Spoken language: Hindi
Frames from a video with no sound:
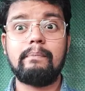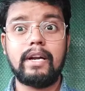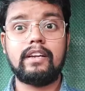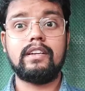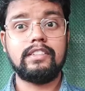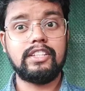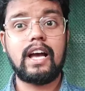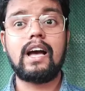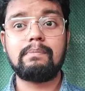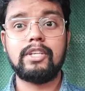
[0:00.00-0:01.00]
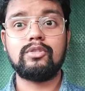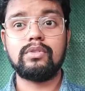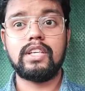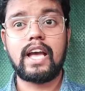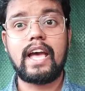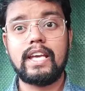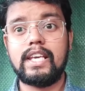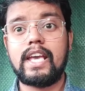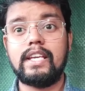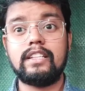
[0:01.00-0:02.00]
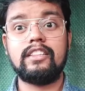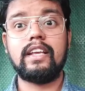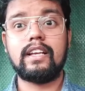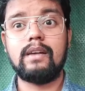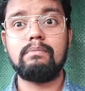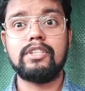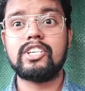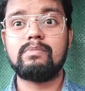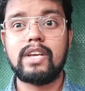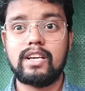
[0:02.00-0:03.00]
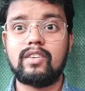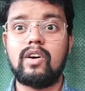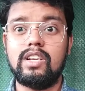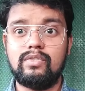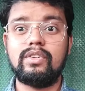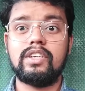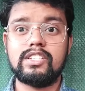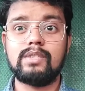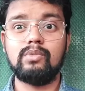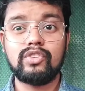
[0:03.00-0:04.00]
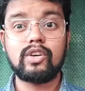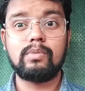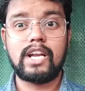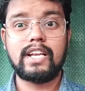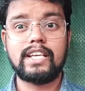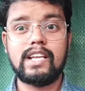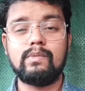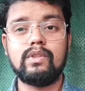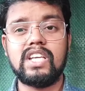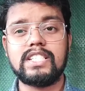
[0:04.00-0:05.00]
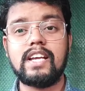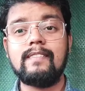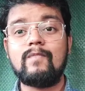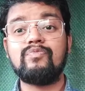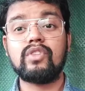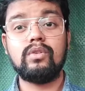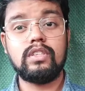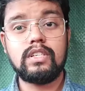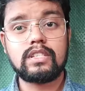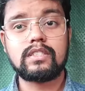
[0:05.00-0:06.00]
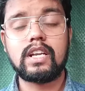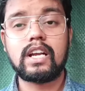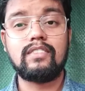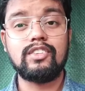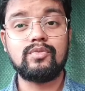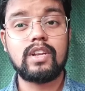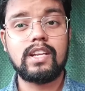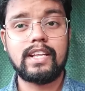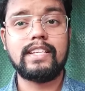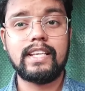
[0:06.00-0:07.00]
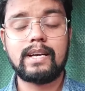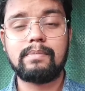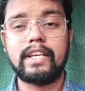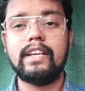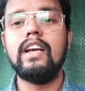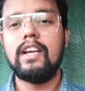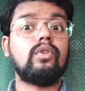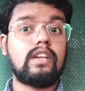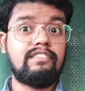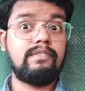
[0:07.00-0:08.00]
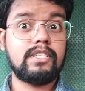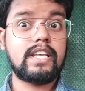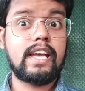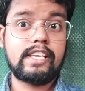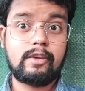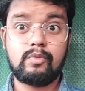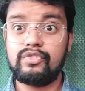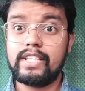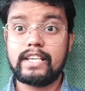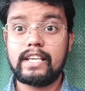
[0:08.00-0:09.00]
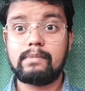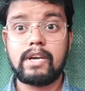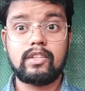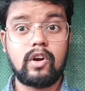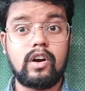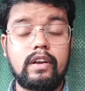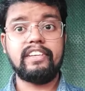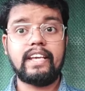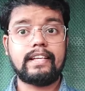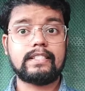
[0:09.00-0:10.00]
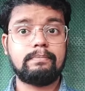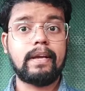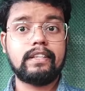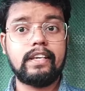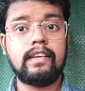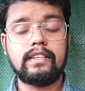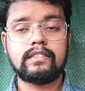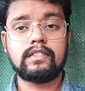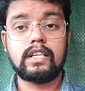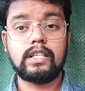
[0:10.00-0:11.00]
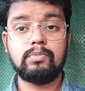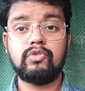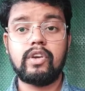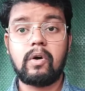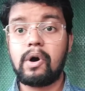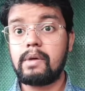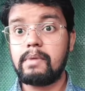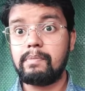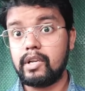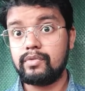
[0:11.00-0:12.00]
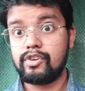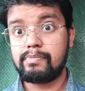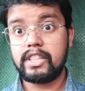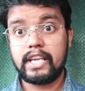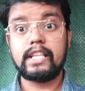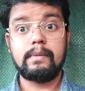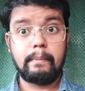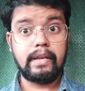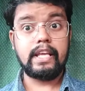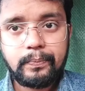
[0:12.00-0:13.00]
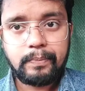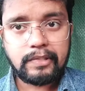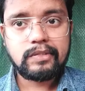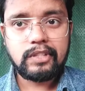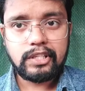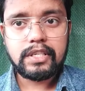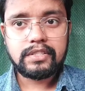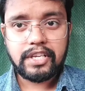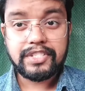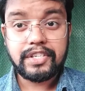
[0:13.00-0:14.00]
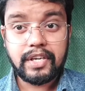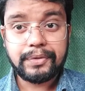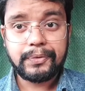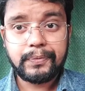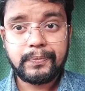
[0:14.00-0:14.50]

है बट यहाँ पे जो दिखाया गया है इतने कम बजट में अगर हॉलीवुड की किसी मूवी को बनाने के लिए बोल दिया जाए तो इस तरह का विजुअल नहीं दिखा पाएंगे तो काफ़ी मज़ा आया ये मूवी देखने के बाद और यू कैन एक्सपेक्ट कि इस तरह की मूवी और हमें बॉलीवुड में देखने मिले बस तो तेजस जैसी ना हो